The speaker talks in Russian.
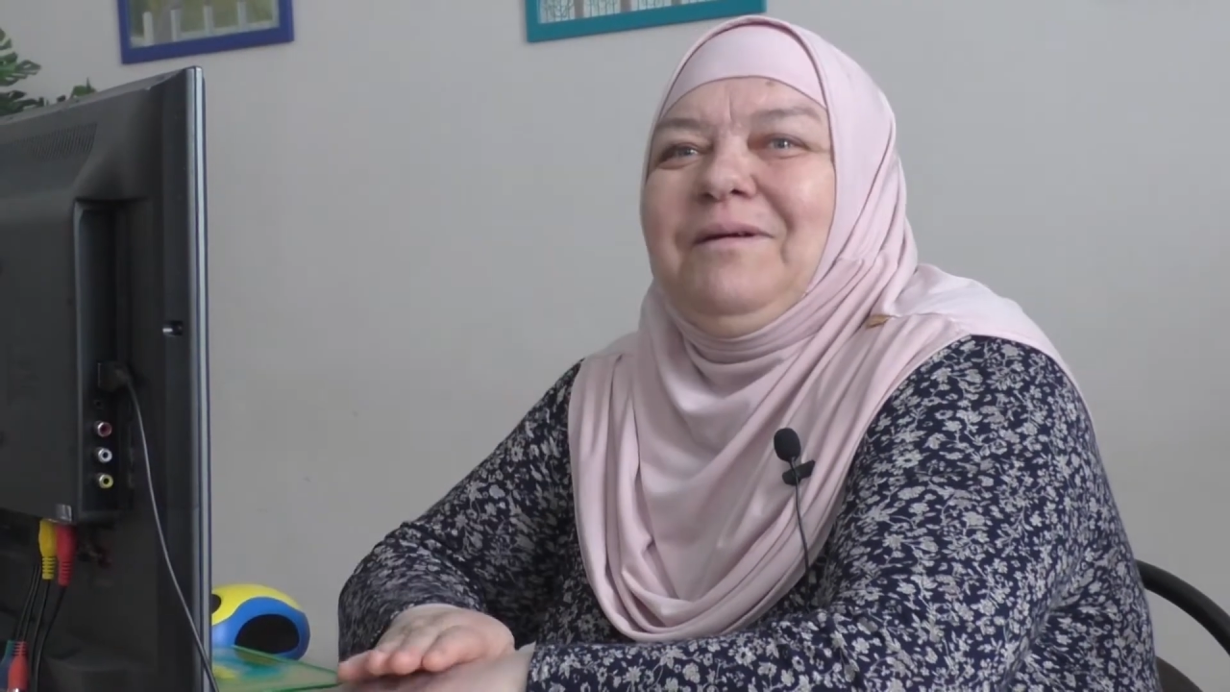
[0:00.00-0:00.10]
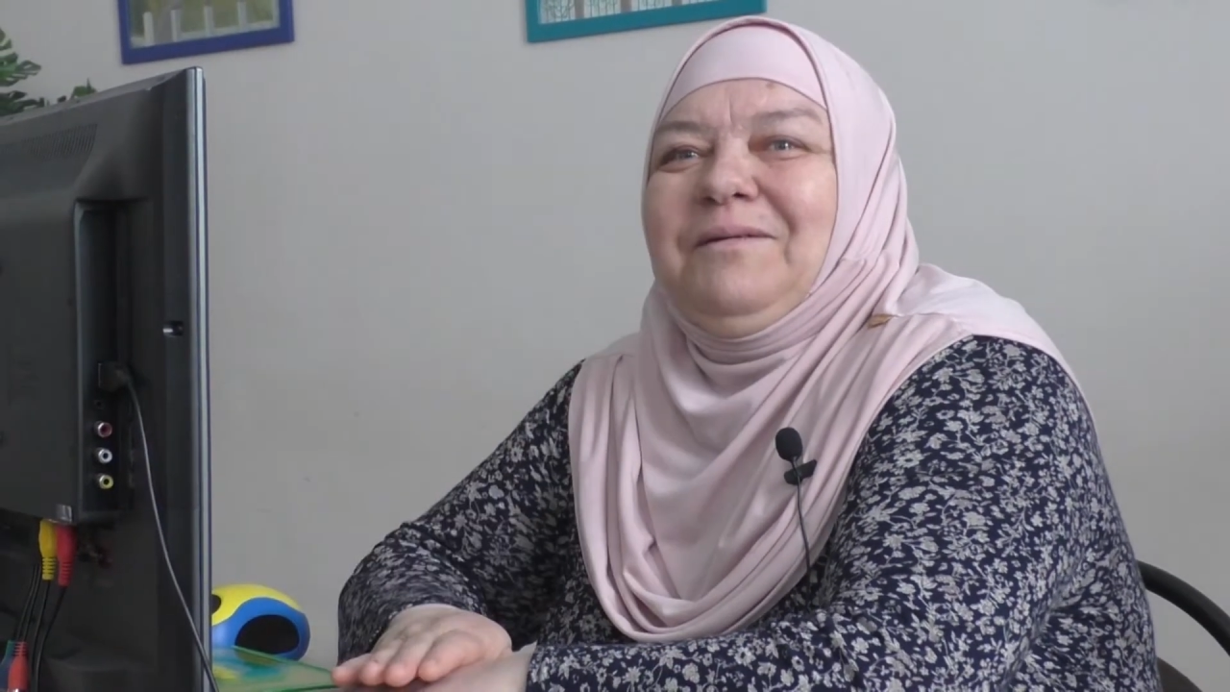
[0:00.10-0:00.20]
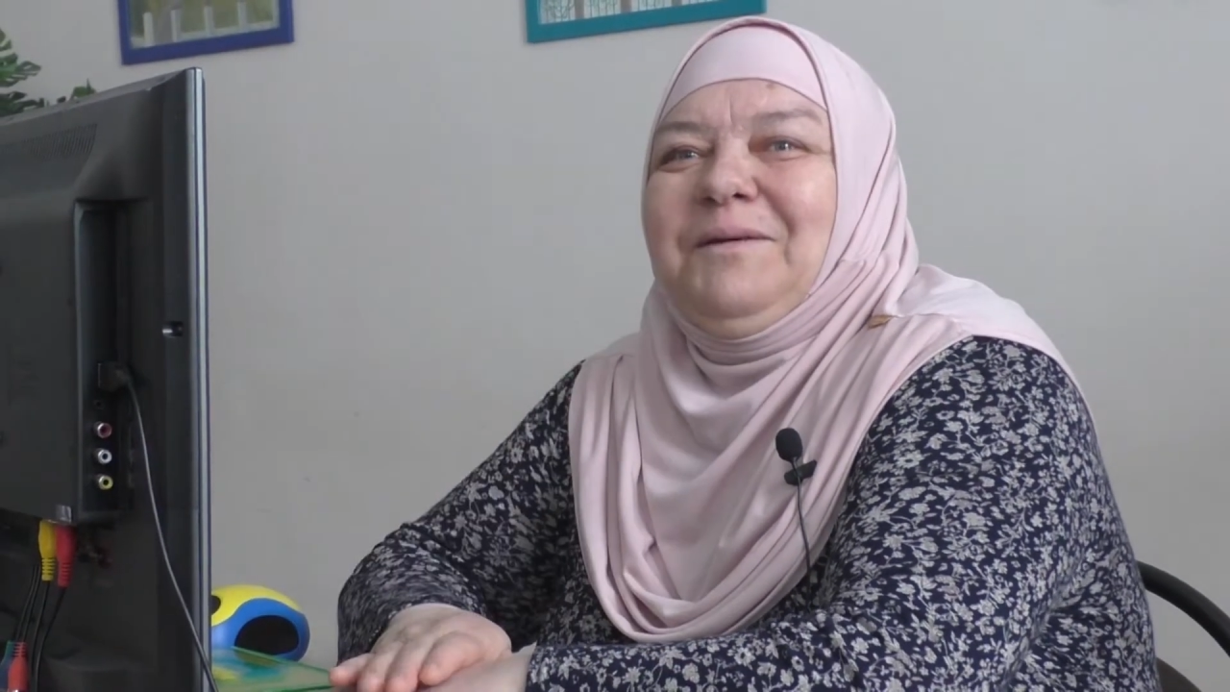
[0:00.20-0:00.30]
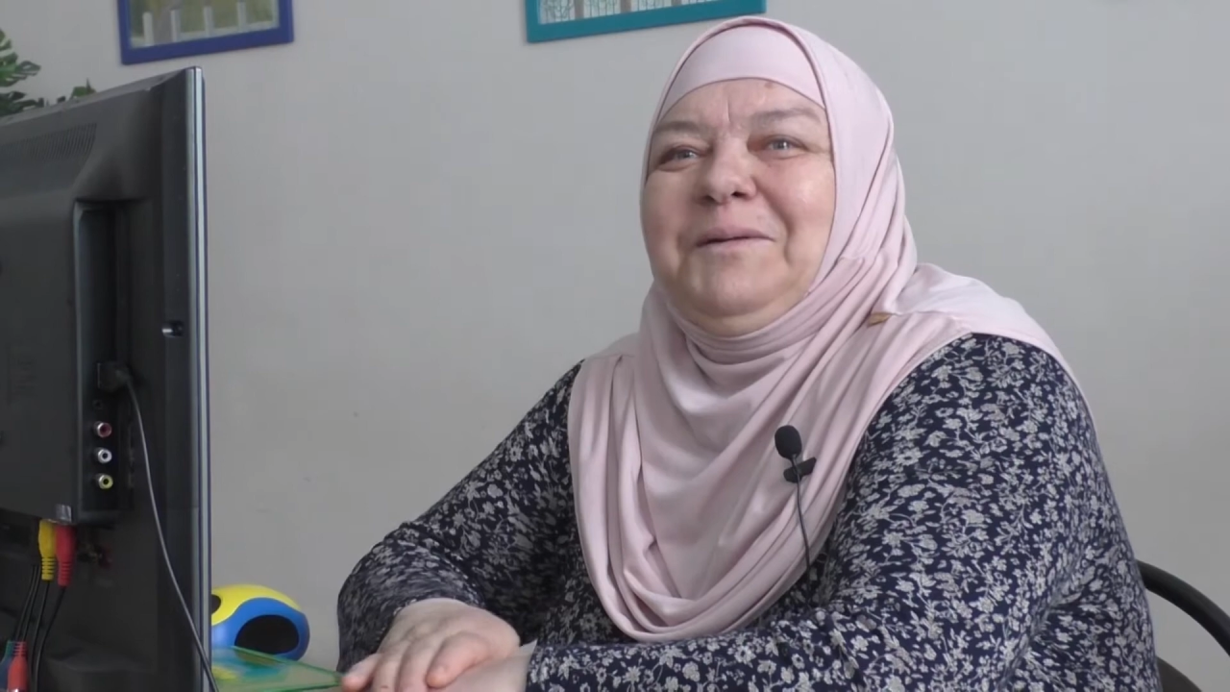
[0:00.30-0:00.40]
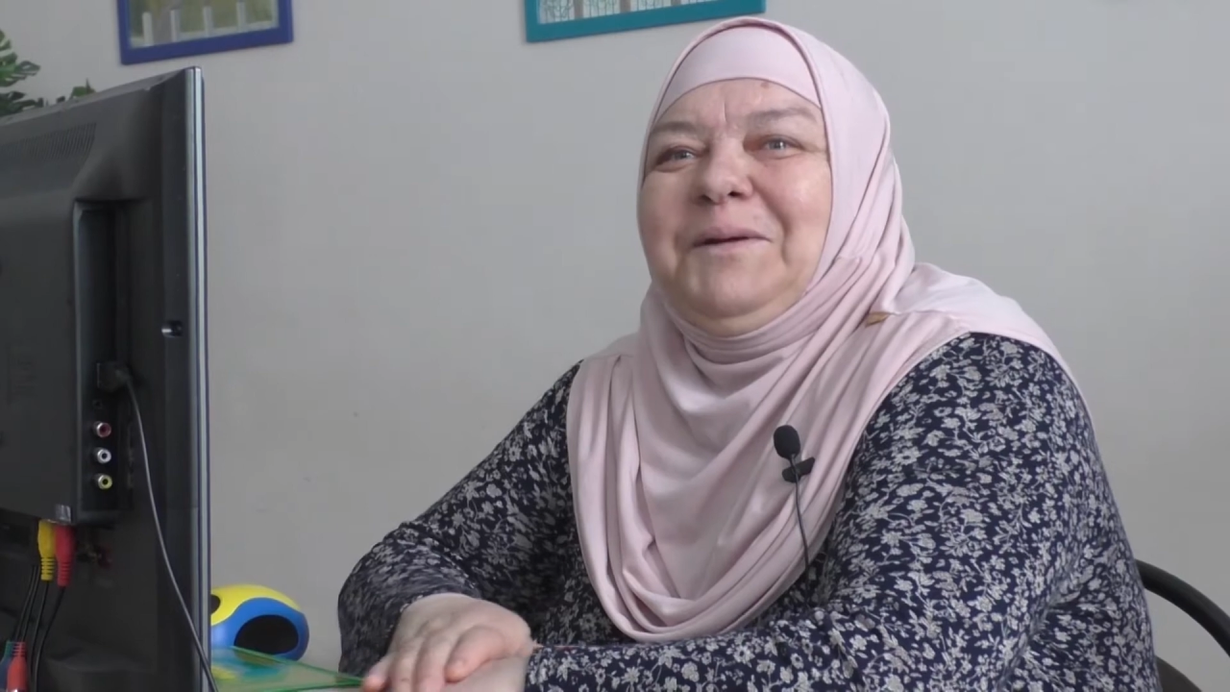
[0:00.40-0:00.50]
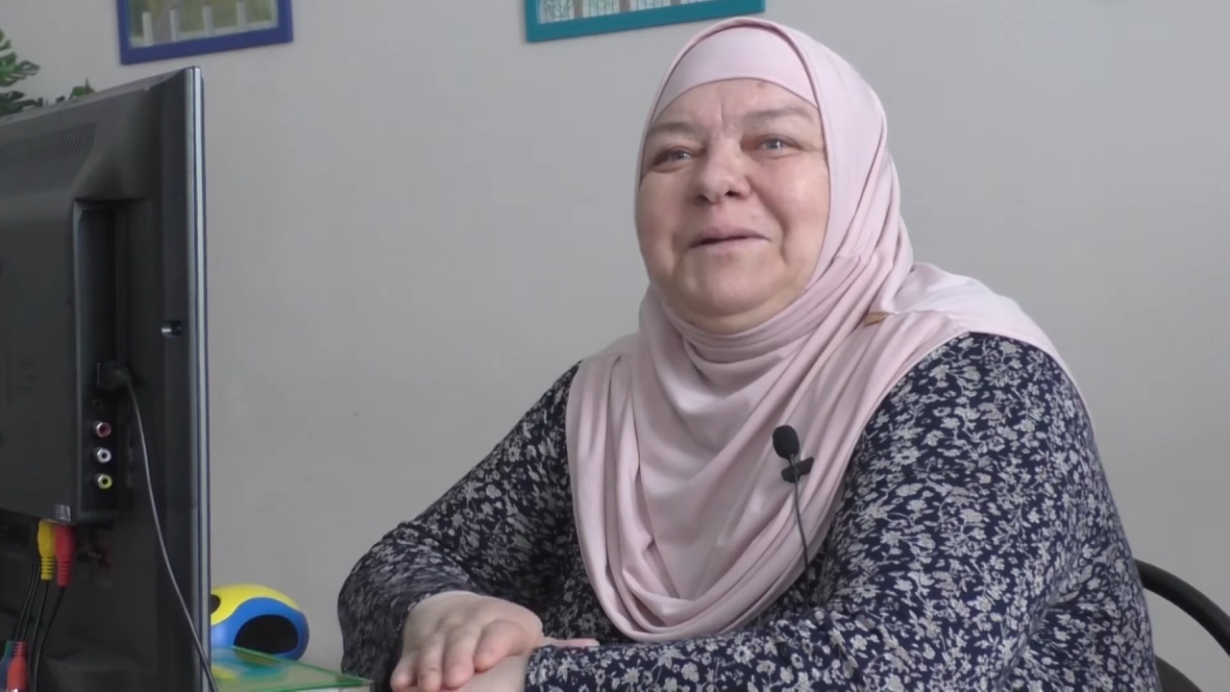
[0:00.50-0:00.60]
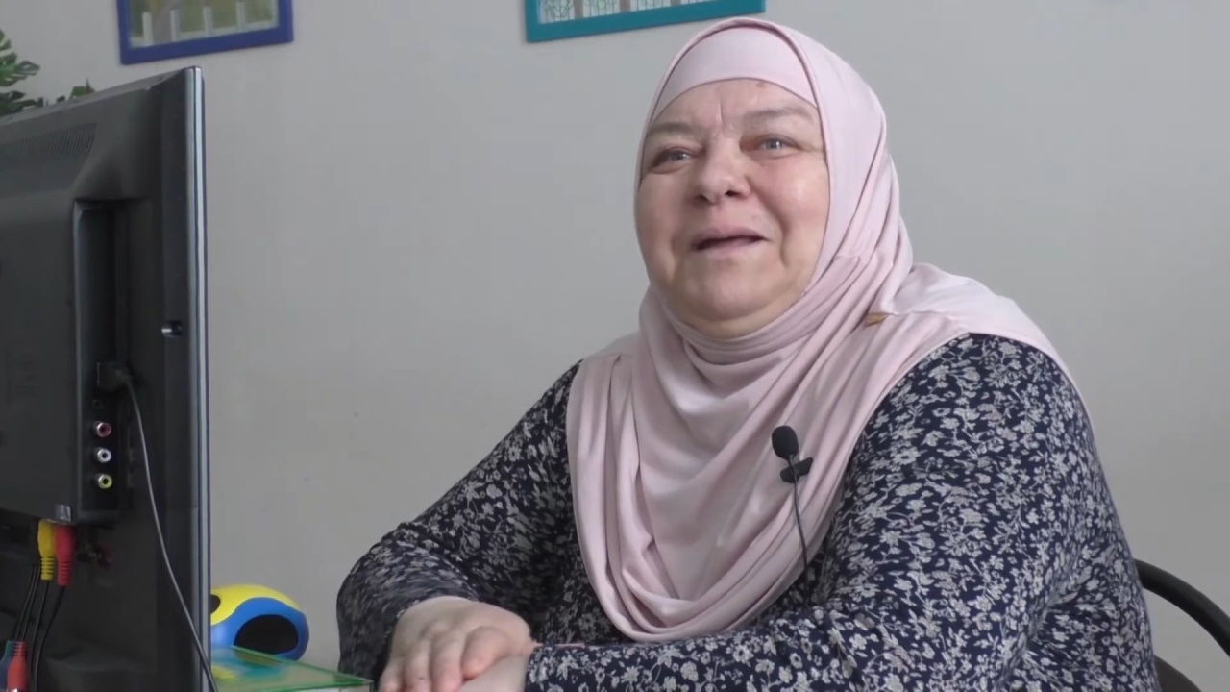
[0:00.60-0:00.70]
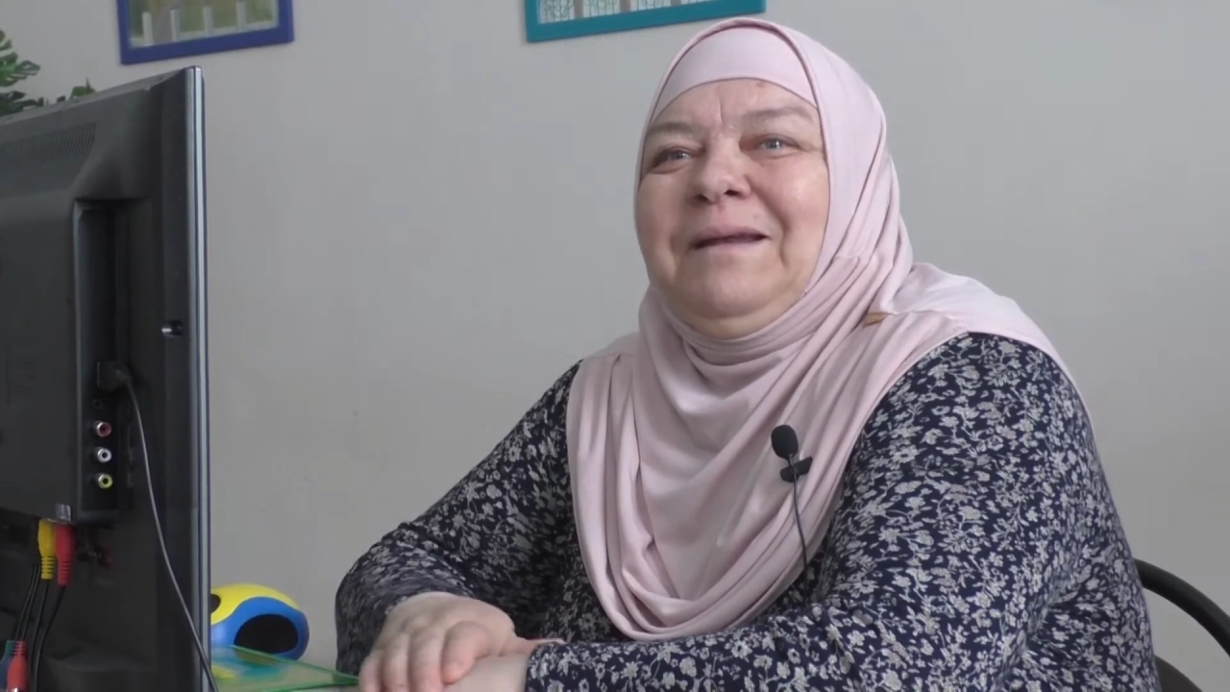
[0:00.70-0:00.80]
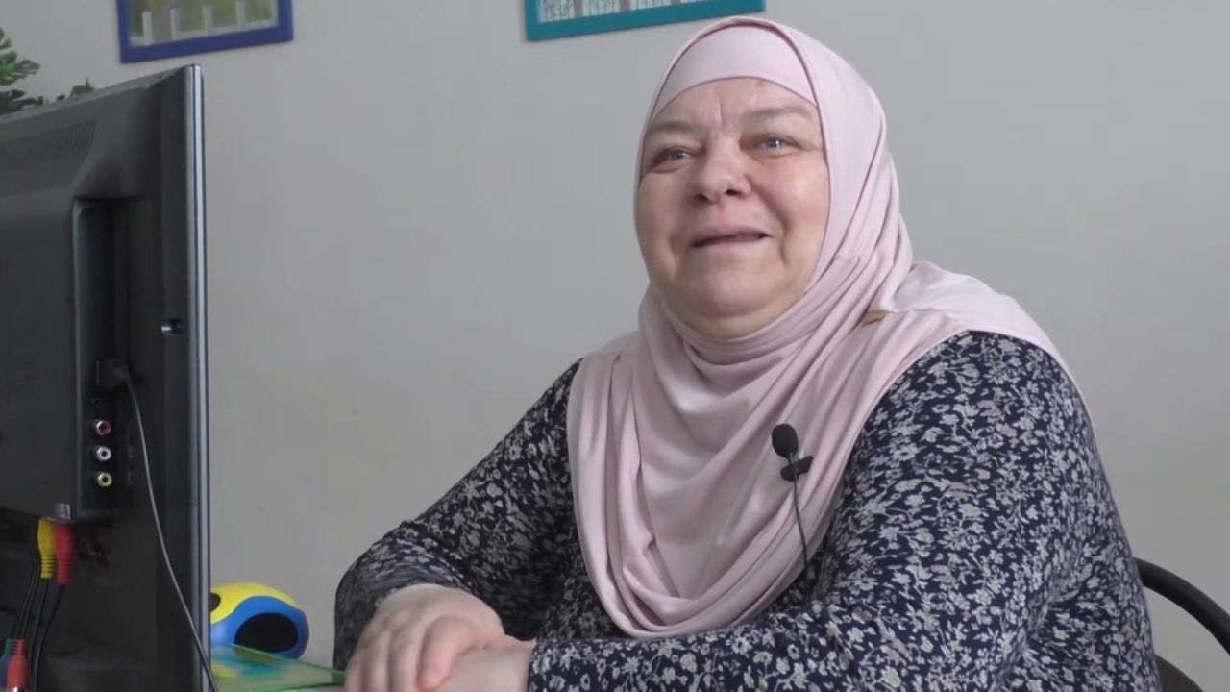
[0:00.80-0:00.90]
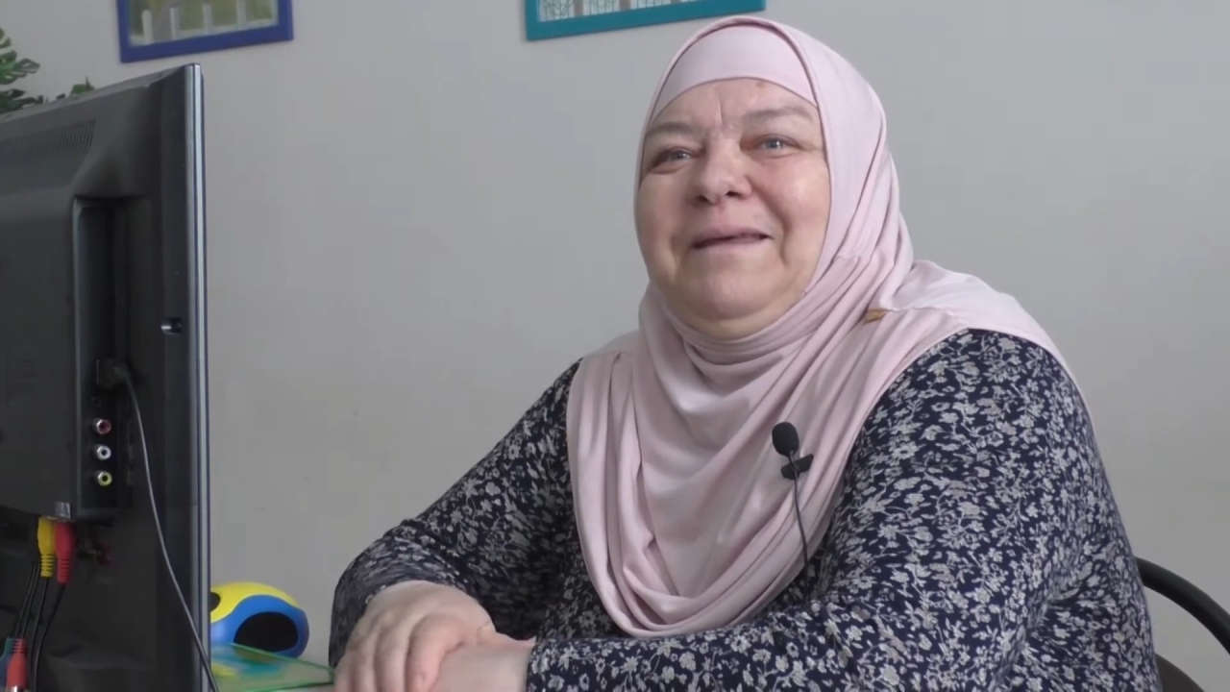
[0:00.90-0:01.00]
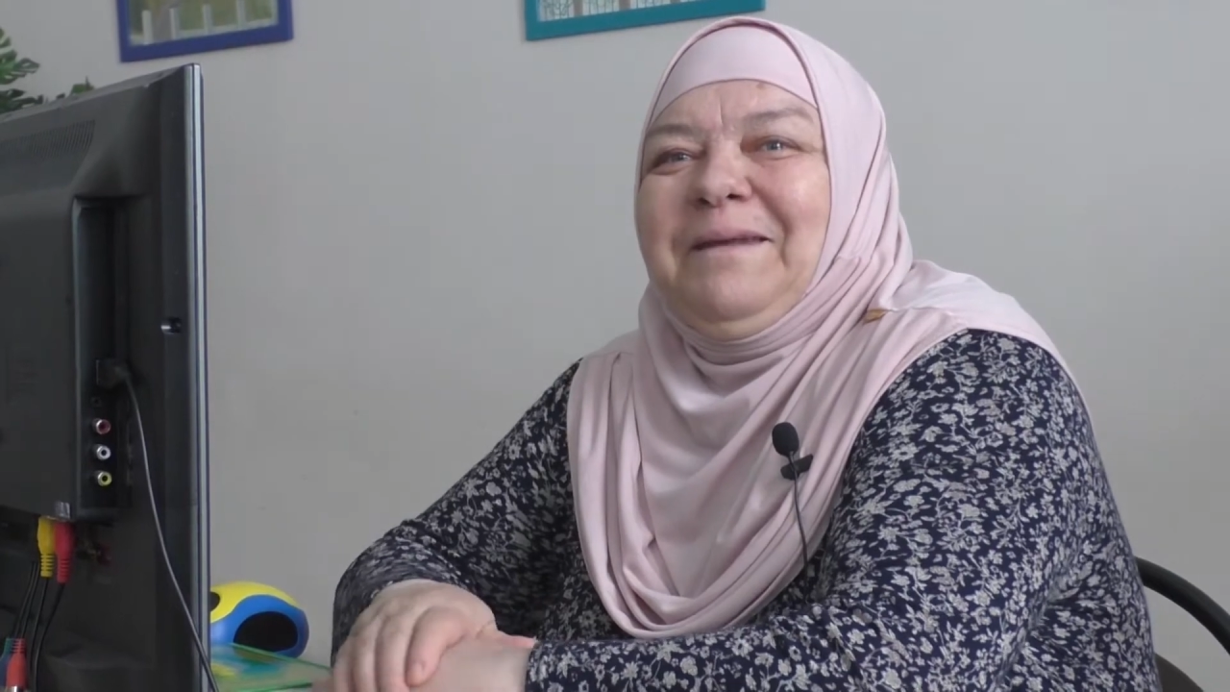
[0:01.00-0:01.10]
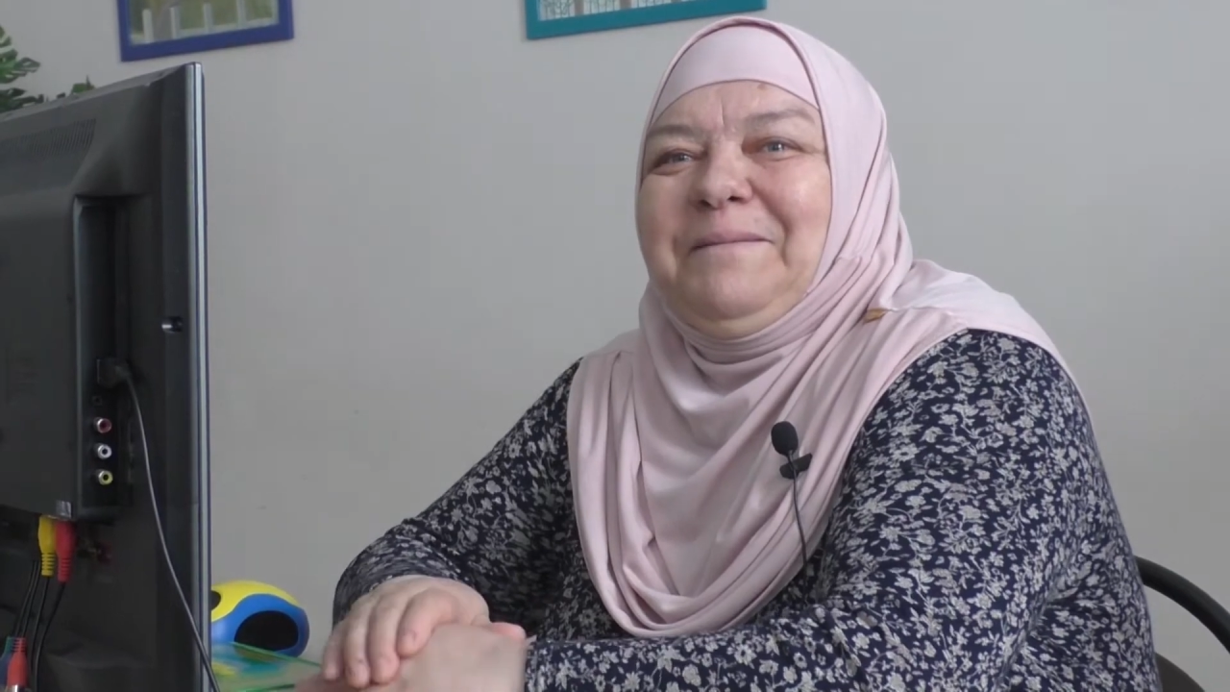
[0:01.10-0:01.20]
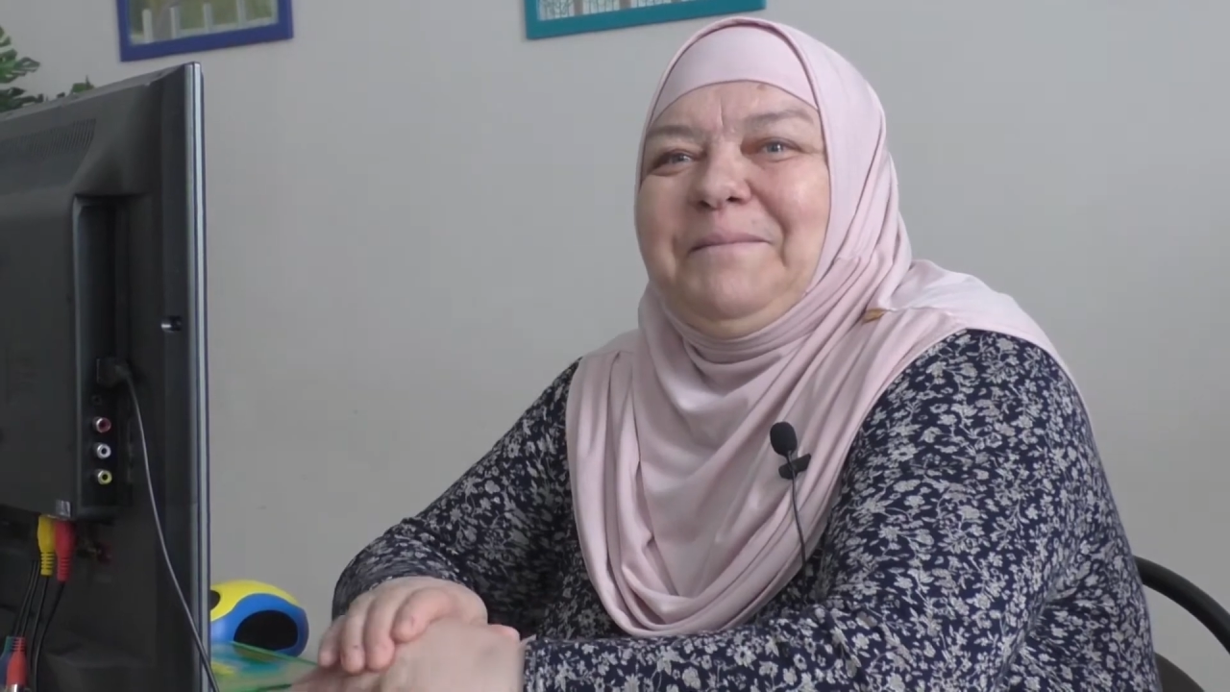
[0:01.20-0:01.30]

Аллаха Тагалядан.